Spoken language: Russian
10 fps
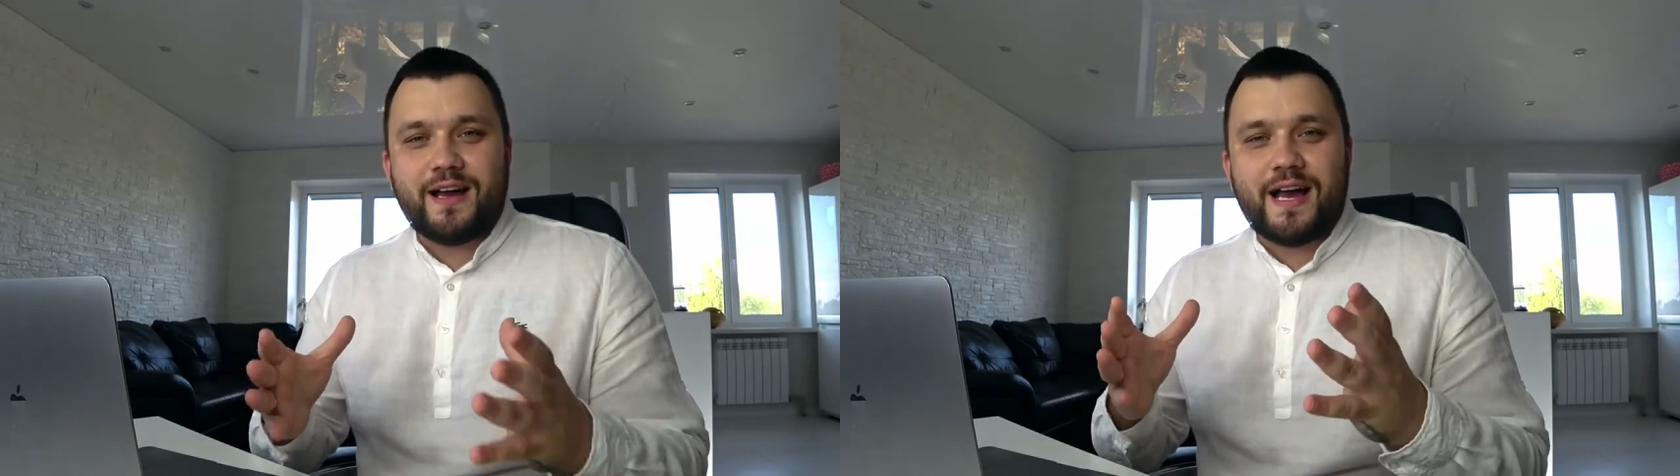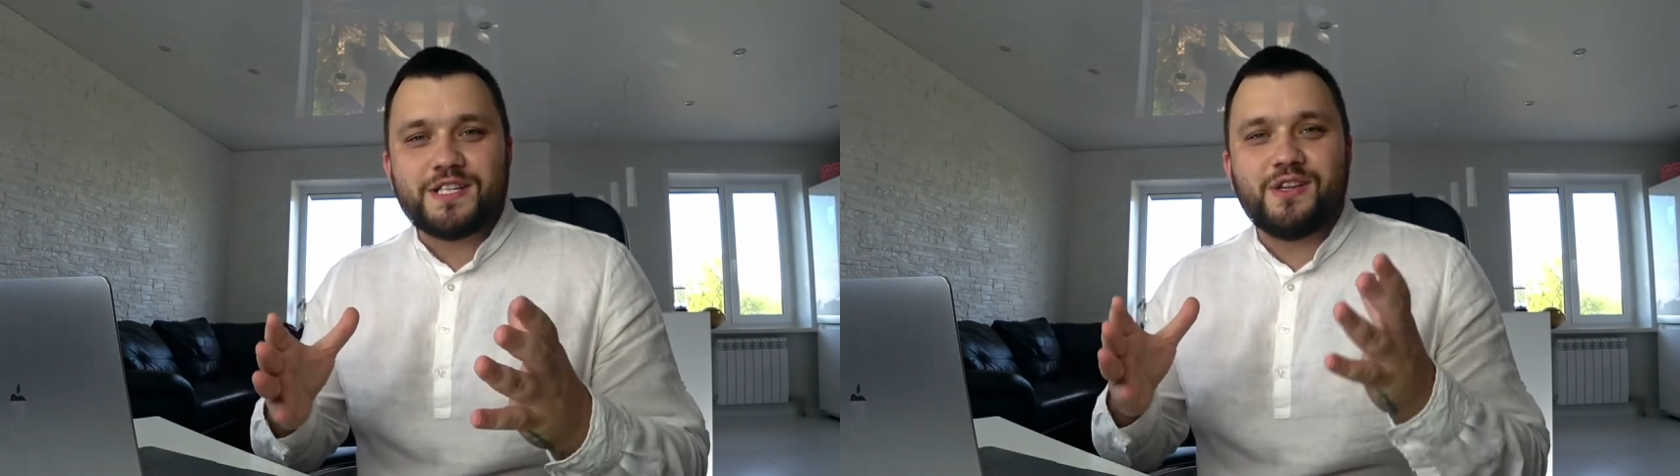
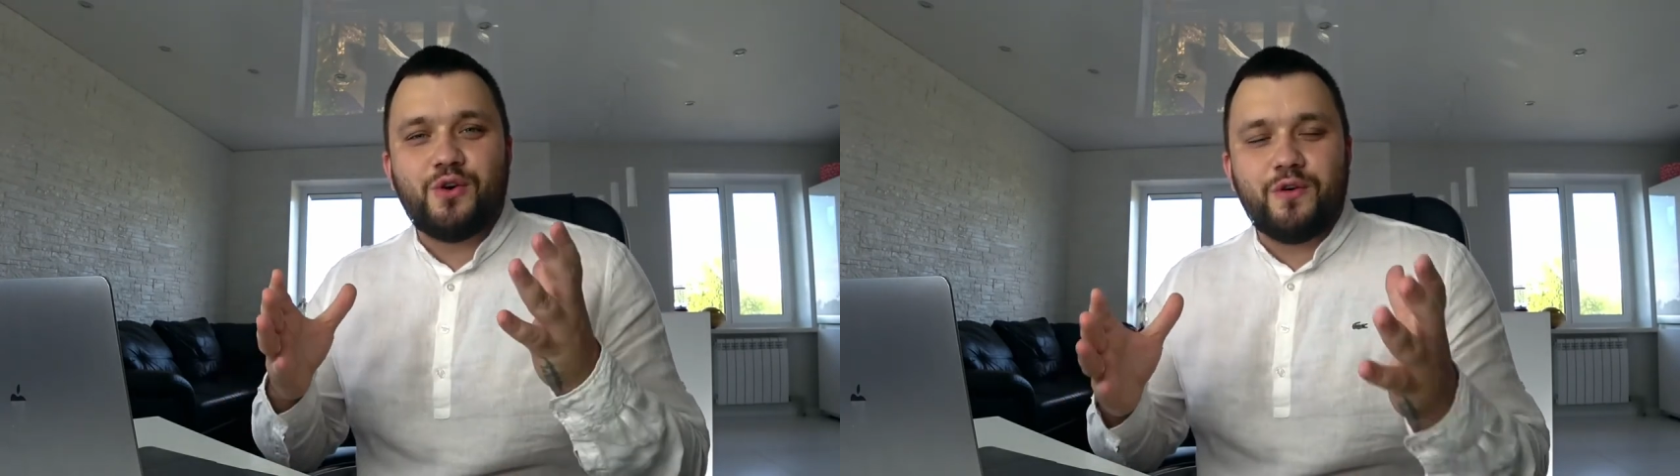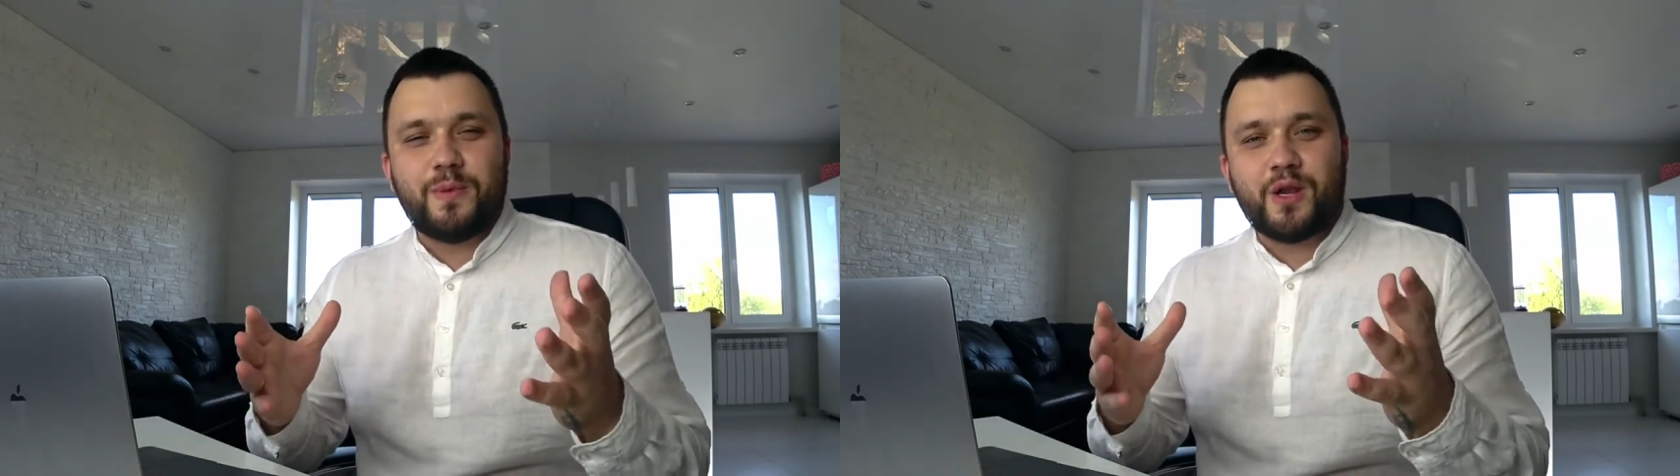Каждый
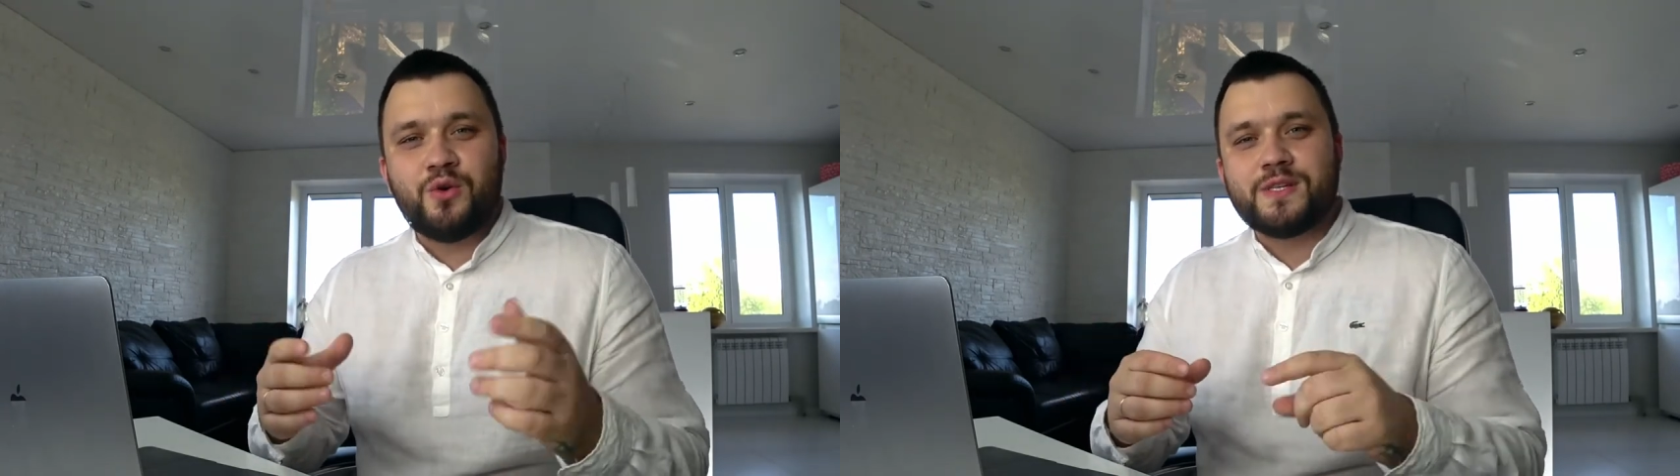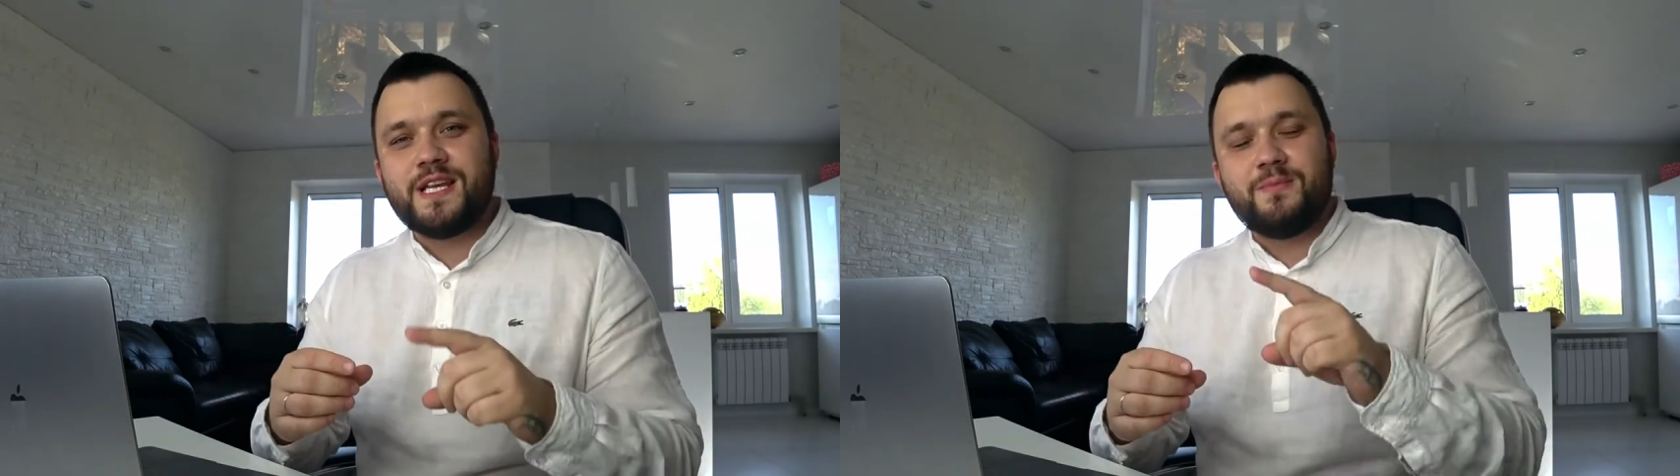новый
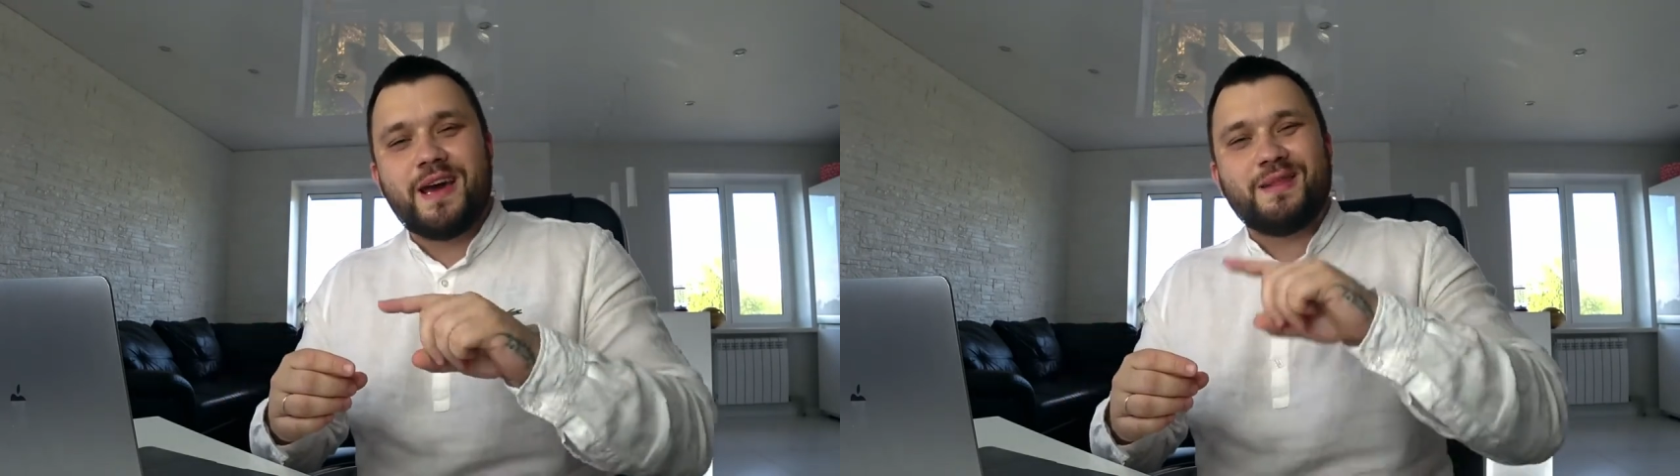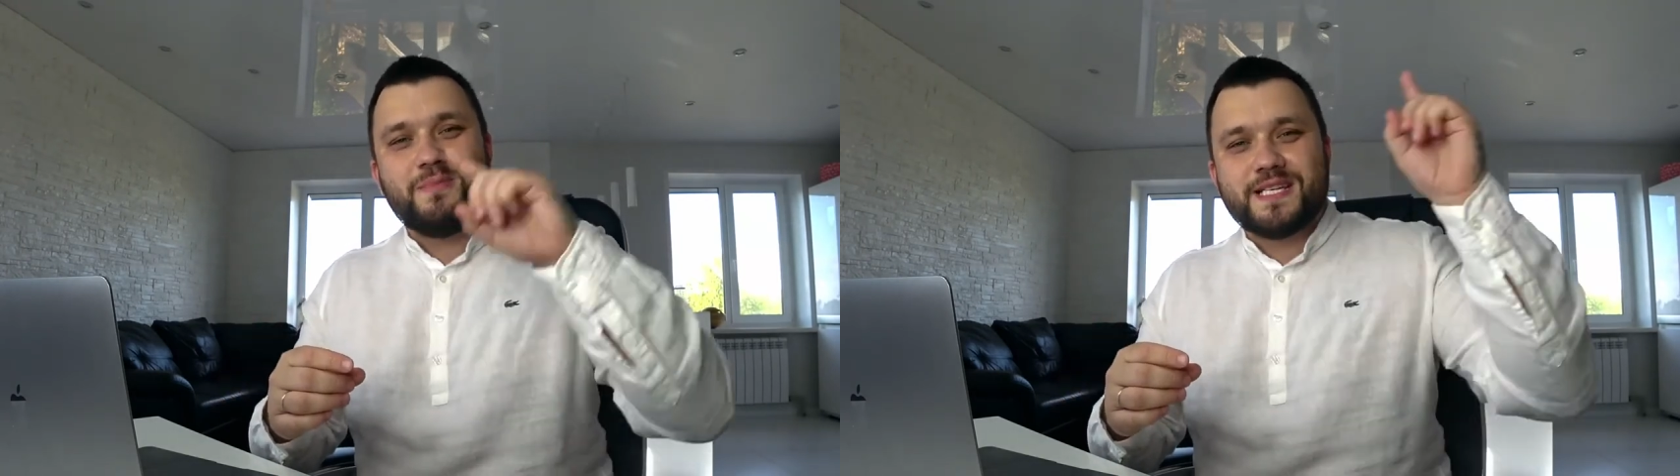партнер
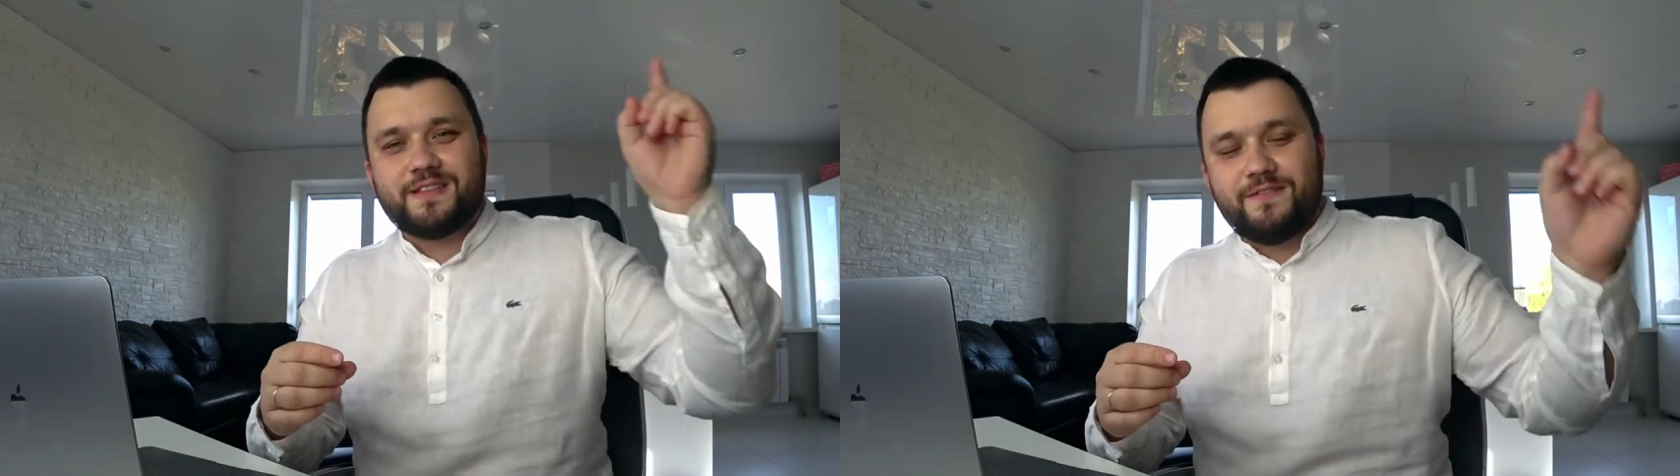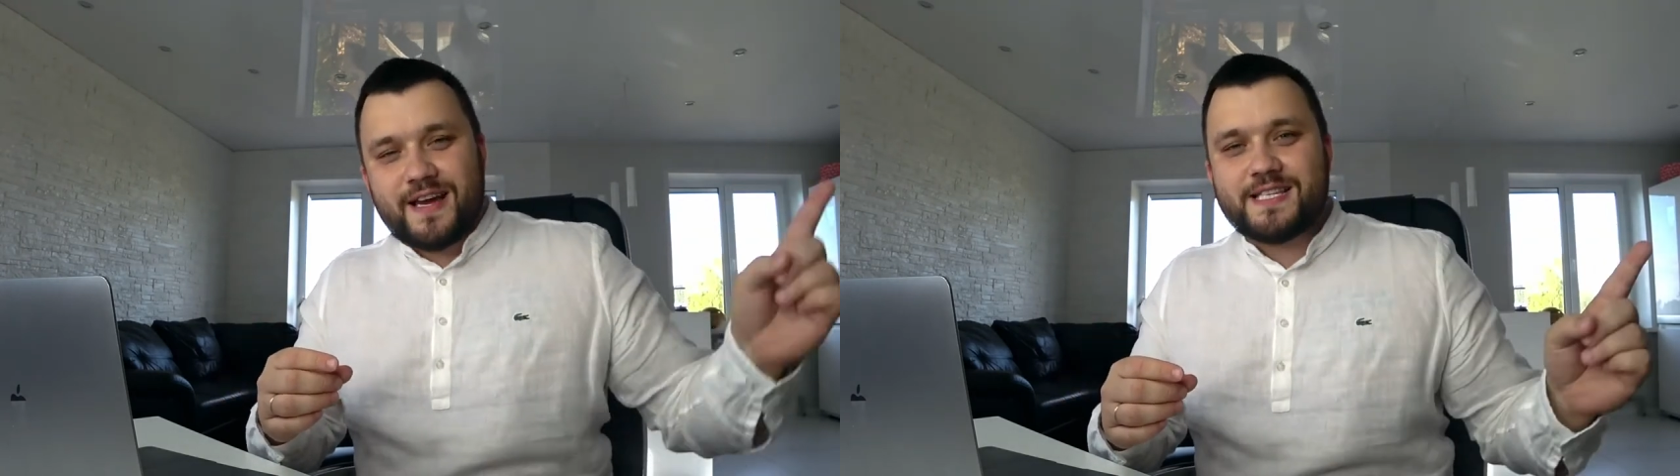занимает
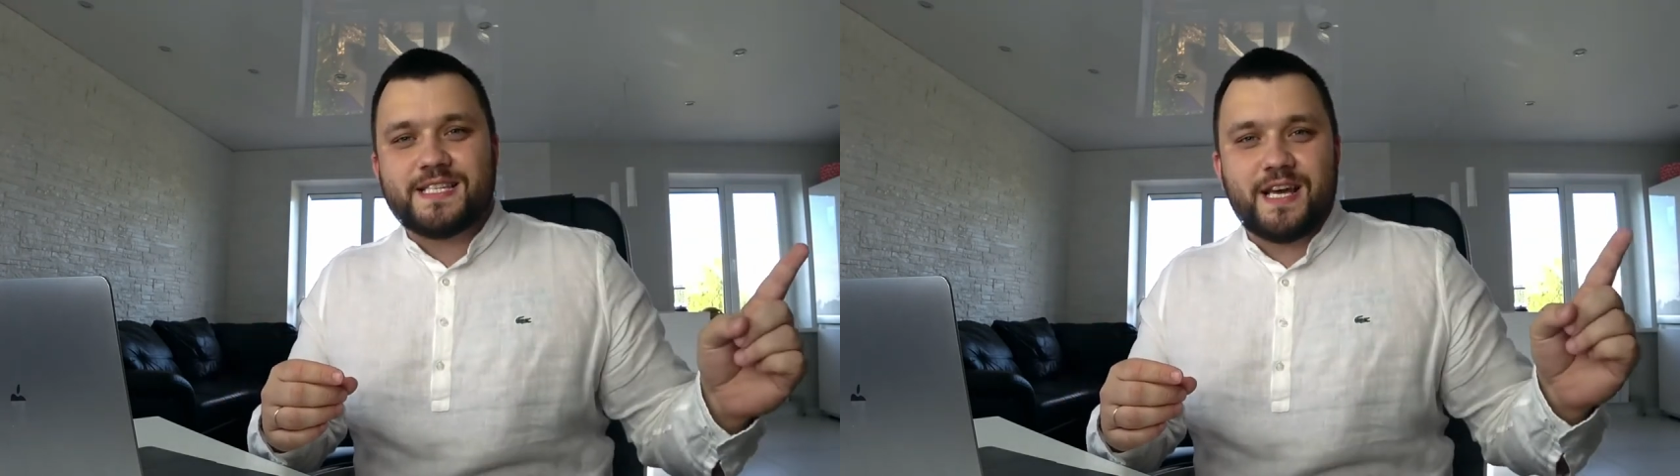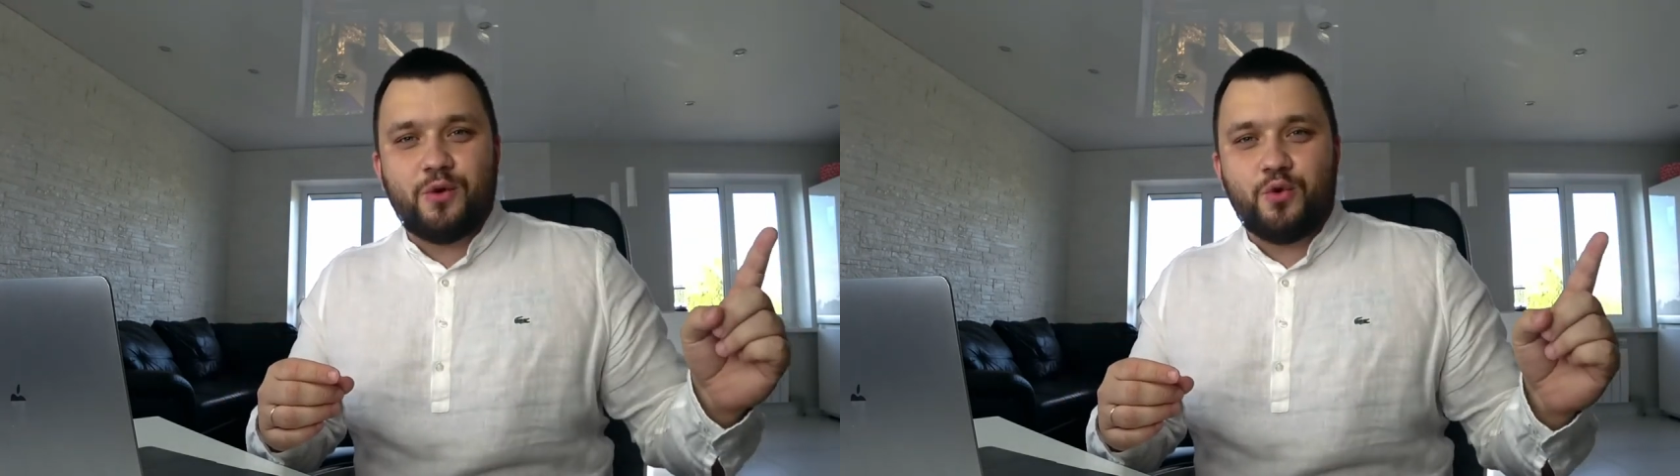место в конце